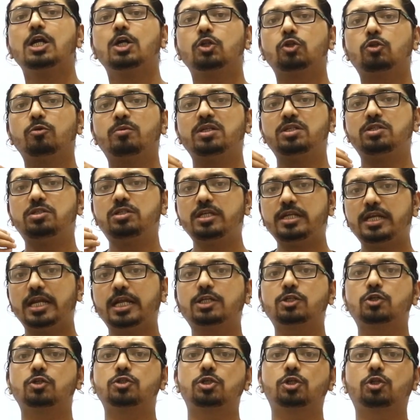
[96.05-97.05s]
তুমি
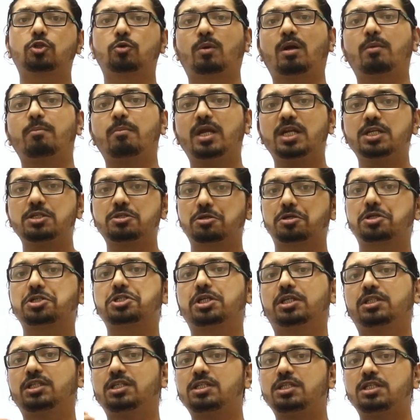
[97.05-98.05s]
ডিরেক্ট হচ্ছে তোমার মেন্টরের
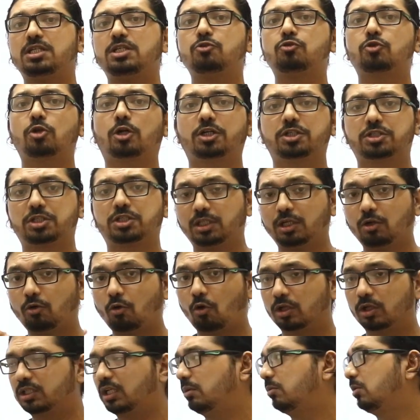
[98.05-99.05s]
সাথে টিউটরের সাথে
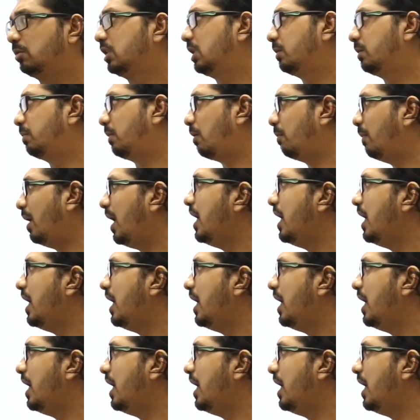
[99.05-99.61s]
কথা বলতে পারবা